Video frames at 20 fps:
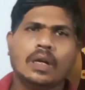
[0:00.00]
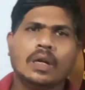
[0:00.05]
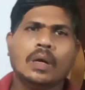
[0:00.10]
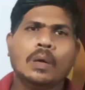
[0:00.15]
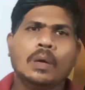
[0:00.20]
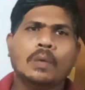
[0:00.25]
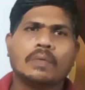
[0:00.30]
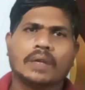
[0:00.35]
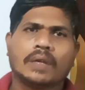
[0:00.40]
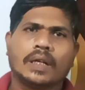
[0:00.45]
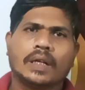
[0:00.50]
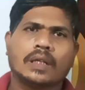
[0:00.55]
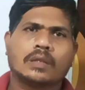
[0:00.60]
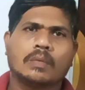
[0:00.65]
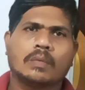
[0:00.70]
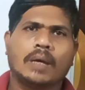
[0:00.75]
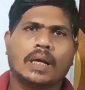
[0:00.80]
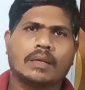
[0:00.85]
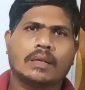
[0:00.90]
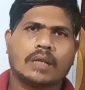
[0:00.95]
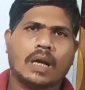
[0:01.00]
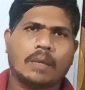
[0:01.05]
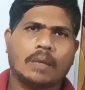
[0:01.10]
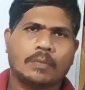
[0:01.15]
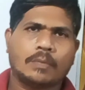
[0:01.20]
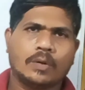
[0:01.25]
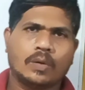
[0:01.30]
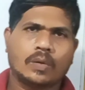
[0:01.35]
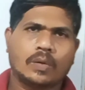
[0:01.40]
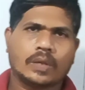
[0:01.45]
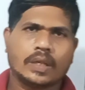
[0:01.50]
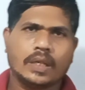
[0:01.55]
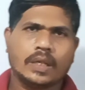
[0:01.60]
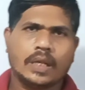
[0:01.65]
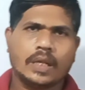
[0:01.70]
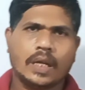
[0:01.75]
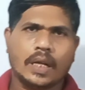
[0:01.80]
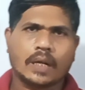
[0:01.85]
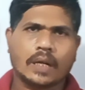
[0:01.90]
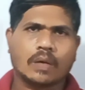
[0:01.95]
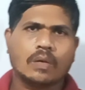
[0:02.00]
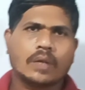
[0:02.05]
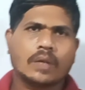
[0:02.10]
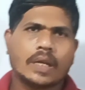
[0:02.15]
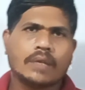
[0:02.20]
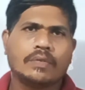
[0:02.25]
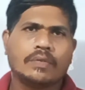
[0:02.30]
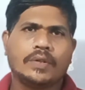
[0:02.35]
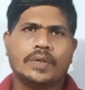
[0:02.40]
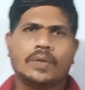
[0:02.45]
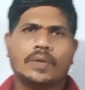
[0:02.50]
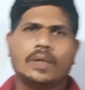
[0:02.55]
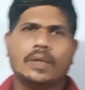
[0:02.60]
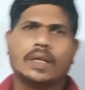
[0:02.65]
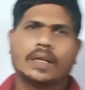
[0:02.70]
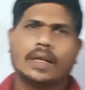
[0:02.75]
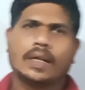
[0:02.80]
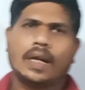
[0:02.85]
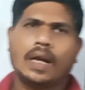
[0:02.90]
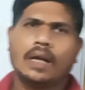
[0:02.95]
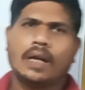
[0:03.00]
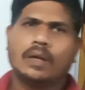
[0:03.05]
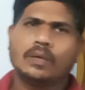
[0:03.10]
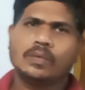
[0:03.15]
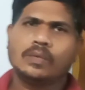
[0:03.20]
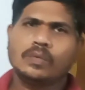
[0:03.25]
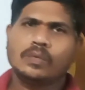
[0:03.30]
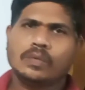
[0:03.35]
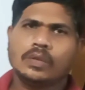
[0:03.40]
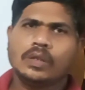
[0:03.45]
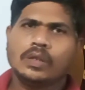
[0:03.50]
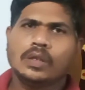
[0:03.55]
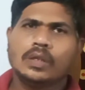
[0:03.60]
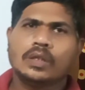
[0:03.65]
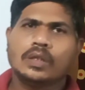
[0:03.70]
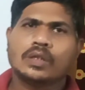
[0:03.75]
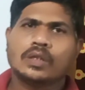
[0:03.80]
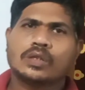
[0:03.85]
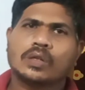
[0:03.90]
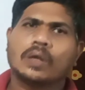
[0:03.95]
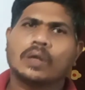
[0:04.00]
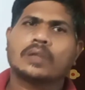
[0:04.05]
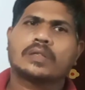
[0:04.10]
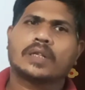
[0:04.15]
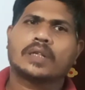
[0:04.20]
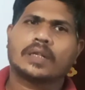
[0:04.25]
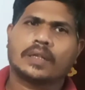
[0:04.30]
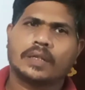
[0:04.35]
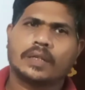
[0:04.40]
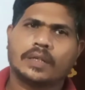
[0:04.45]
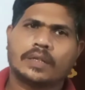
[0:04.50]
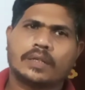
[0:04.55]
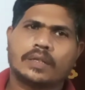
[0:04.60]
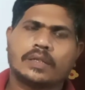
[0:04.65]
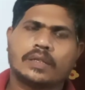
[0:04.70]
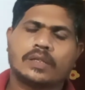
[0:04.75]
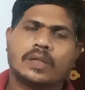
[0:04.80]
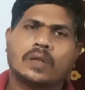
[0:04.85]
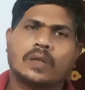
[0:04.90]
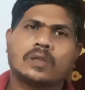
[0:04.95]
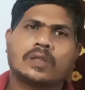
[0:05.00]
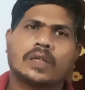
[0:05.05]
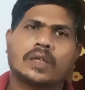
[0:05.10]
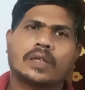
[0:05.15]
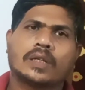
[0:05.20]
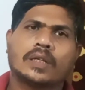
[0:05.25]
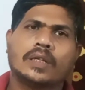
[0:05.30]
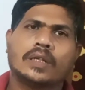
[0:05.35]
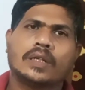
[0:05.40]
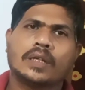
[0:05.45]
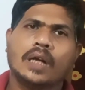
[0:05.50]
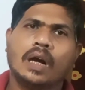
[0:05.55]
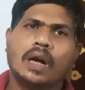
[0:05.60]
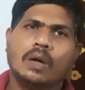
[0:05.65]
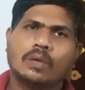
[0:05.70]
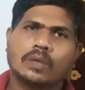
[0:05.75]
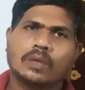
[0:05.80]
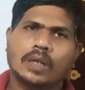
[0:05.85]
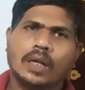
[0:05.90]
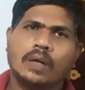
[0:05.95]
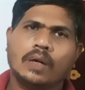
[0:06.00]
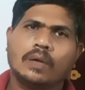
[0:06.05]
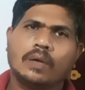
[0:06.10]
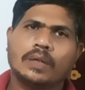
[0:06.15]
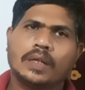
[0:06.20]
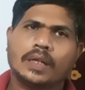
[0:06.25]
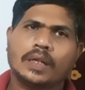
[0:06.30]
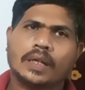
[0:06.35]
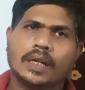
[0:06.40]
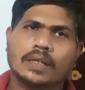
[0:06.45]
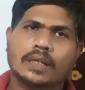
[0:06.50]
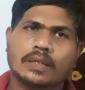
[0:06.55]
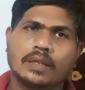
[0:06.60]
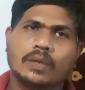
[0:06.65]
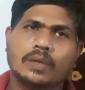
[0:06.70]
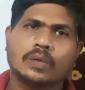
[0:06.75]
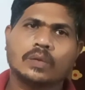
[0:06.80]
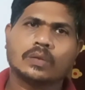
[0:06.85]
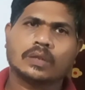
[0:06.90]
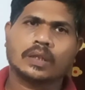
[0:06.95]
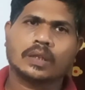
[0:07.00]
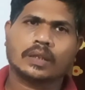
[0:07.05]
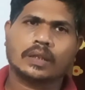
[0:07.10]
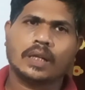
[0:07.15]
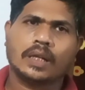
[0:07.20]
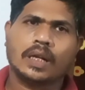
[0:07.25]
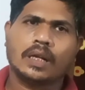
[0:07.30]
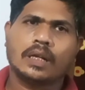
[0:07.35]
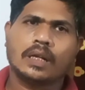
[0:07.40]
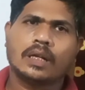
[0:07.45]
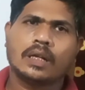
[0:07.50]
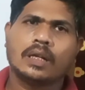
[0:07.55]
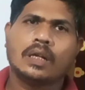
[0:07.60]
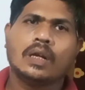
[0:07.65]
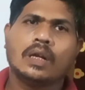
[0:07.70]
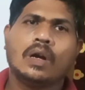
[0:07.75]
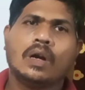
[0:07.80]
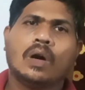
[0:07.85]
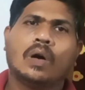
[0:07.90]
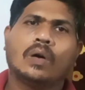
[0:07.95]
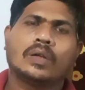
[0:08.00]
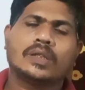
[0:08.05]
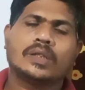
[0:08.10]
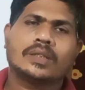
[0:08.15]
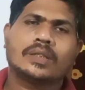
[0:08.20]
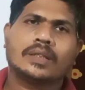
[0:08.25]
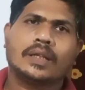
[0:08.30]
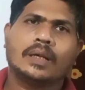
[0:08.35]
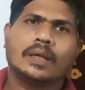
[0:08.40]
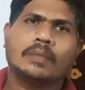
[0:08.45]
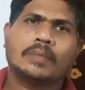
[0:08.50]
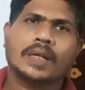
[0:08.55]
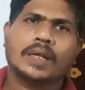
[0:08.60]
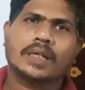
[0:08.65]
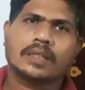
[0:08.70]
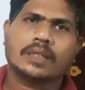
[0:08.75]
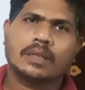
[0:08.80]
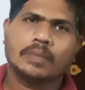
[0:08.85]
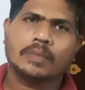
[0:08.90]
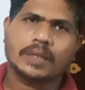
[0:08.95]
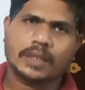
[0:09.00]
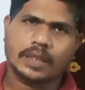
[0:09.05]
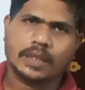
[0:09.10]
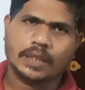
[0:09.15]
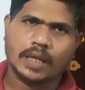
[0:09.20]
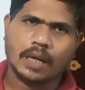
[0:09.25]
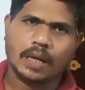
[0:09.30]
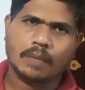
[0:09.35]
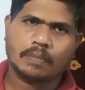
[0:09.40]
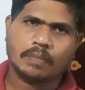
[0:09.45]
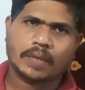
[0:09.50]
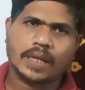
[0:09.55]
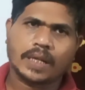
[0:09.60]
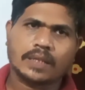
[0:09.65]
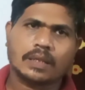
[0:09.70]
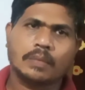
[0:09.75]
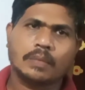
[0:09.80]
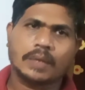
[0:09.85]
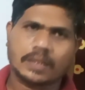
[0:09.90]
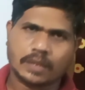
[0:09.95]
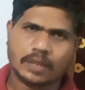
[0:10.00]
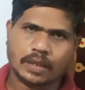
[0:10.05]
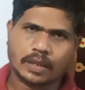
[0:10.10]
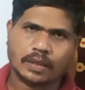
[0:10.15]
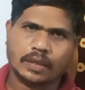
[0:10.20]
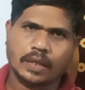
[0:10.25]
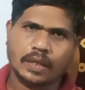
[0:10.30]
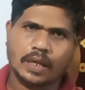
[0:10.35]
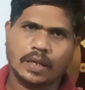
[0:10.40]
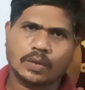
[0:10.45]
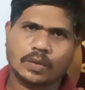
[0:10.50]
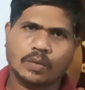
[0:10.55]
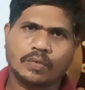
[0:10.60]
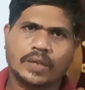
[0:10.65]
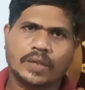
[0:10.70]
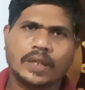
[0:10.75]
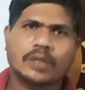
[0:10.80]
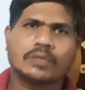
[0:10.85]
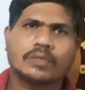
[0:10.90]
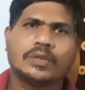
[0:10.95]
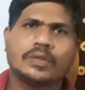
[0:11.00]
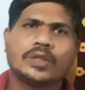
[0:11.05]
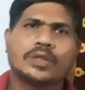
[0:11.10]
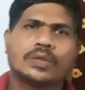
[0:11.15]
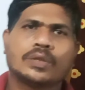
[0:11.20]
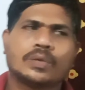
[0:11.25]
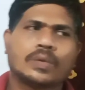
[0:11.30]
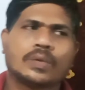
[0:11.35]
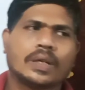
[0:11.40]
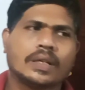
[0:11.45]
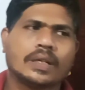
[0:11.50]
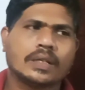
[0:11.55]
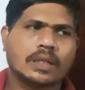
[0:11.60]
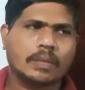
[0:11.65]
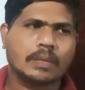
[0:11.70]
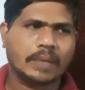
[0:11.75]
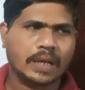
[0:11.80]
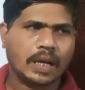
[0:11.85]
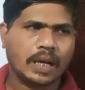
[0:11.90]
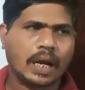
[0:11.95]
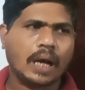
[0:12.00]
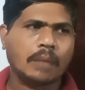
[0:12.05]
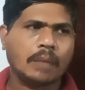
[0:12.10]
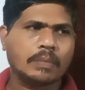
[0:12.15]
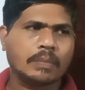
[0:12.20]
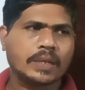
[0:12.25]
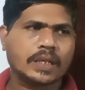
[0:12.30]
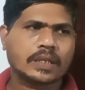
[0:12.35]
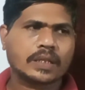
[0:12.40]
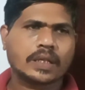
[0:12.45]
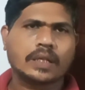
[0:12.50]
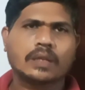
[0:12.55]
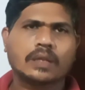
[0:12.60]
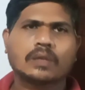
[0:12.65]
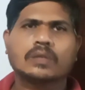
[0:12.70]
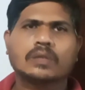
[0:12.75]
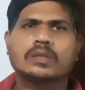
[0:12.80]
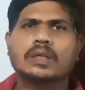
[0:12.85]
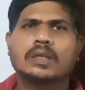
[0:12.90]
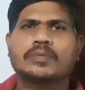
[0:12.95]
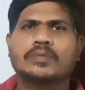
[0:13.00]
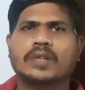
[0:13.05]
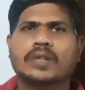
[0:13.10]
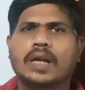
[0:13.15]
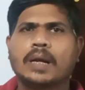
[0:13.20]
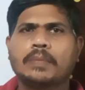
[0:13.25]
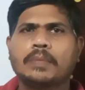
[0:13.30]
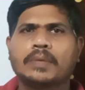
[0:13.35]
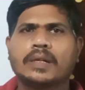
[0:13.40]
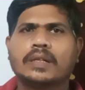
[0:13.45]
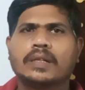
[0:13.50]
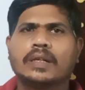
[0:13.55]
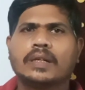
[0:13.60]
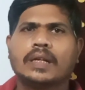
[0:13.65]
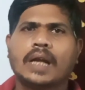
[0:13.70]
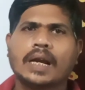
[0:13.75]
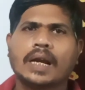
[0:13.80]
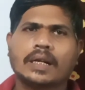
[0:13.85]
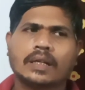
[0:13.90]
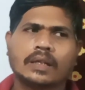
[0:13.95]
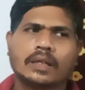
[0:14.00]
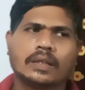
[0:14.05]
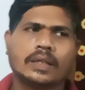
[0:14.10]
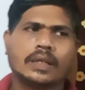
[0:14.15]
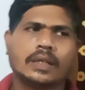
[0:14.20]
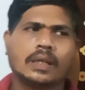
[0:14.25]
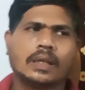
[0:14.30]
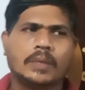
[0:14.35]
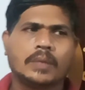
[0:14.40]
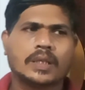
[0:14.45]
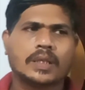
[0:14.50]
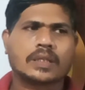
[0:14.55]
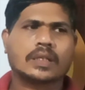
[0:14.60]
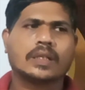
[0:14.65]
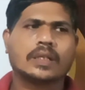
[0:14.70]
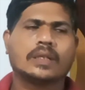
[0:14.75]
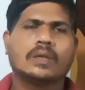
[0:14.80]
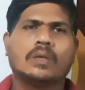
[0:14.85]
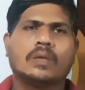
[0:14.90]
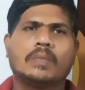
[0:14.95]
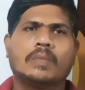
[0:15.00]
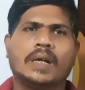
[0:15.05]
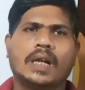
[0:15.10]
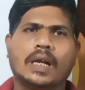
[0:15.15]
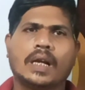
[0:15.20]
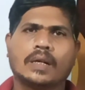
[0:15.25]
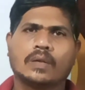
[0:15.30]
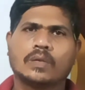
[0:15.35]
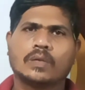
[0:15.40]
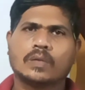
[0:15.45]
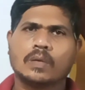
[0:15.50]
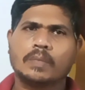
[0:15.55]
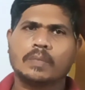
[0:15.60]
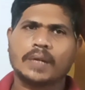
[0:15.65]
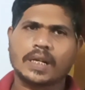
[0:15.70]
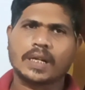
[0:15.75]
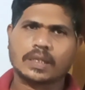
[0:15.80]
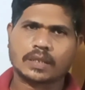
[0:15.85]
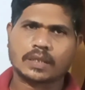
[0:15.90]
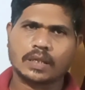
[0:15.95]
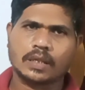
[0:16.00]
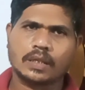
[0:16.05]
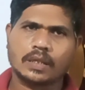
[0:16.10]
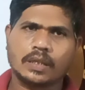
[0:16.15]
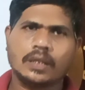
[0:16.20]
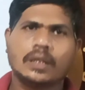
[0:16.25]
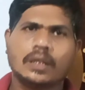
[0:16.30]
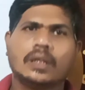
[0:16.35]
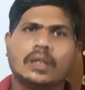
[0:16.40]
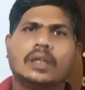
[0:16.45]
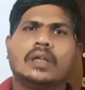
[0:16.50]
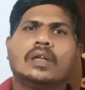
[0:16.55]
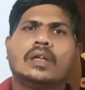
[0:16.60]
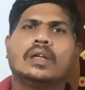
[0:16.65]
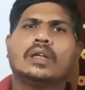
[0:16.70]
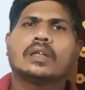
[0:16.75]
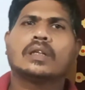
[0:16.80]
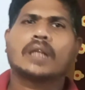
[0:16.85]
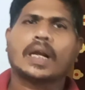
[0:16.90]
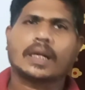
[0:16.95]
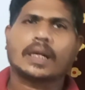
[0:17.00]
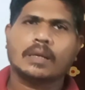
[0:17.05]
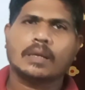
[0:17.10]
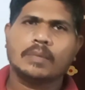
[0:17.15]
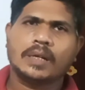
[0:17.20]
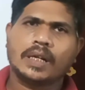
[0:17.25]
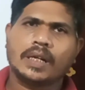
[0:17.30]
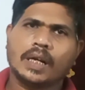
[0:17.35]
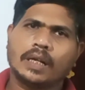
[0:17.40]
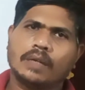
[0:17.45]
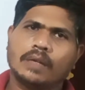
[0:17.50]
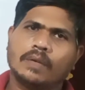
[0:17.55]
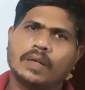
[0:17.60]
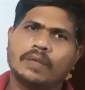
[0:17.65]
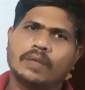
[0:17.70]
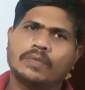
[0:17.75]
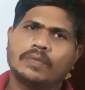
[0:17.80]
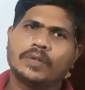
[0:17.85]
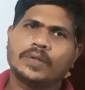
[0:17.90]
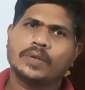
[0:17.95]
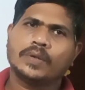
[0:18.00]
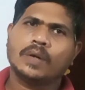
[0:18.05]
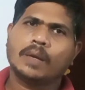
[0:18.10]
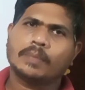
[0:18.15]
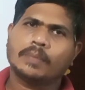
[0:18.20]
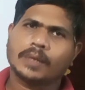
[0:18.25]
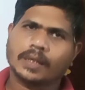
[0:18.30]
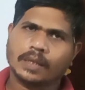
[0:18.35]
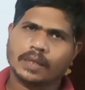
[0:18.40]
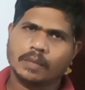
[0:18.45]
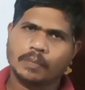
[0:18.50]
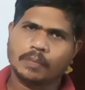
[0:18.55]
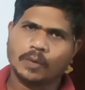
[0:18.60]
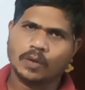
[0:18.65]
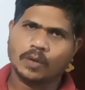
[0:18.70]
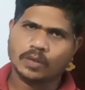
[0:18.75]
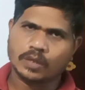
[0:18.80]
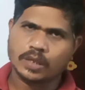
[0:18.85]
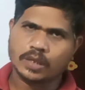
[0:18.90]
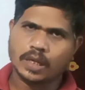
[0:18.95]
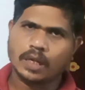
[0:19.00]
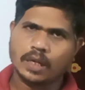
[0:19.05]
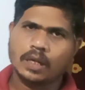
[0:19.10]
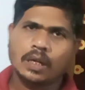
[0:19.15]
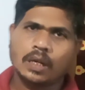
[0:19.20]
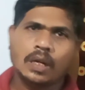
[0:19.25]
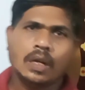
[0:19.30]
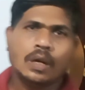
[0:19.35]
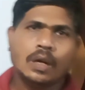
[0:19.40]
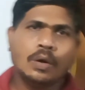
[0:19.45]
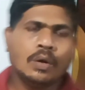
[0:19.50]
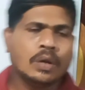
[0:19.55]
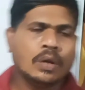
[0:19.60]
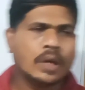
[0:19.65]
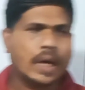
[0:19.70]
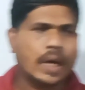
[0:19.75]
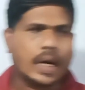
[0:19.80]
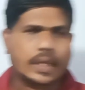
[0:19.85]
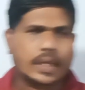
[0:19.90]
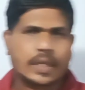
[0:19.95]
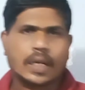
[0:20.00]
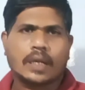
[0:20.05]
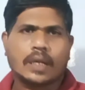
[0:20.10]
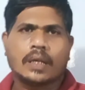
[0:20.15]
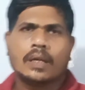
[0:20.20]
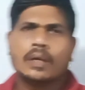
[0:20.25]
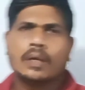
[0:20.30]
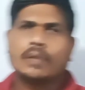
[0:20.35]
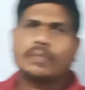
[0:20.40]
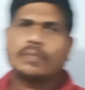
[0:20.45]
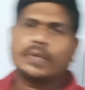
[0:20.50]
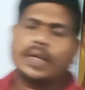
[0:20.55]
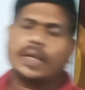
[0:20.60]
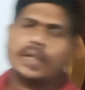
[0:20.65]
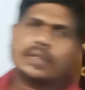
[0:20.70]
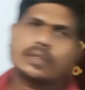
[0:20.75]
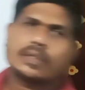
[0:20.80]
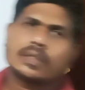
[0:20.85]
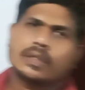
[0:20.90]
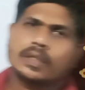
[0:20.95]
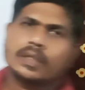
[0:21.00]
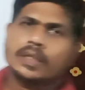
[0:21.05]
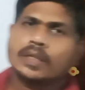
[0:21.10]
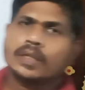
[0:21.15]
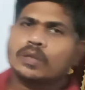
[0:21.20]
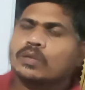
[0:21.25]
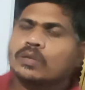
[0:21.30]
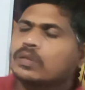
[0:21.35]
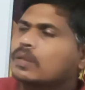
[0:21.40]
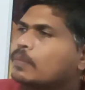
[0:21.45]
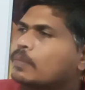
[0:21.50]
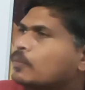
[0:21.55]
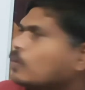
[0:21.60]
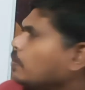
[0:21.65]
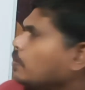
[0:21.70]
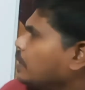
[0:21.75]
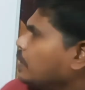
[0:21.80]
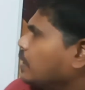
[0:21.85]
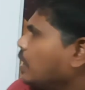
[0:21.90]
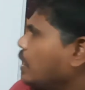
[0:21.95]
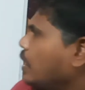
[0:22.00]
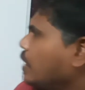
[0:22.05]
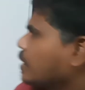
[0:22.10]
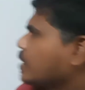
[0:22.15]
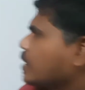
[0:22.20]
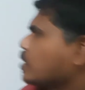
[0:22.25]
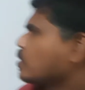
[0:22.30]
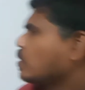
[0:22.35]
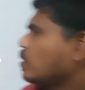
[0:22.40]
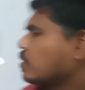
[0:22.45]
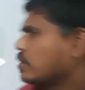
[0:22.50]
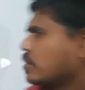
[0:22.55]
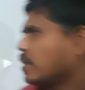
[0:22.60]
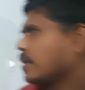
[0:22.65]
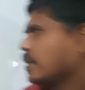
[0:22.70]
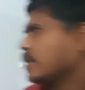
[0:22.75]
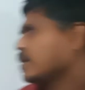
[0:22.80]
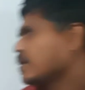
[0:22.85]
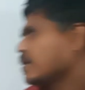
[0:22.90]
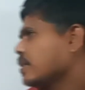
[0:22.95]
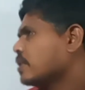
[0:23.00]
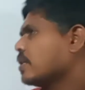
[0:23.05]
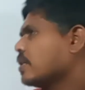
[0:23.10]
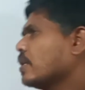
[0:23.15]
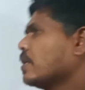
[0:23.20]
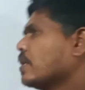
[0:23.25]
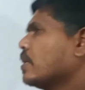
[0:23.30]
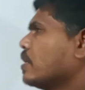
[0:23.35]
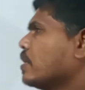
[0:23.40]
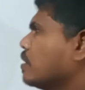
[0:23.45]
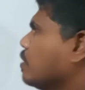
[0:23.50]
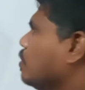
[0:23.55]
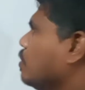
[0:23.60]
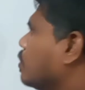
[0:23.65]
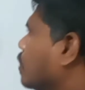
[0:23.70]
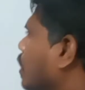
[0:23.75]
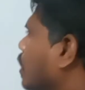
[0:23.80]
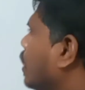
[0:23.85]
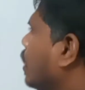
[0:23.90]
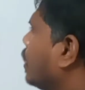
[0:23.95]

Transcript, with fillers: फ्रेंड्स मैं आज आप लोगों के लिए एक और नई वीडियो लेकर आया हूँ शॉर्ट सर्किट शॉर्ट सर्किट क्या होता है और ये कैसे हो सकता है और इससे हम कैसे बचे जा कैसे बच सकते हैं तो फ्रेंड्स वीडियो शुरू करने से पहले आप मेरे चैनल को सब्सक्राइब कर दें लाइक कर दें कमेंट्स कर दें और बेल आइकॉन को प्रेस कर दें ताकि मेरी आने वाली वीडियो आप तक के पहुँच जाए अच्छा फ्रेंड्स ये तो सबको पता है कि शॉर्ट सर्किट किस तरीके से होता है कि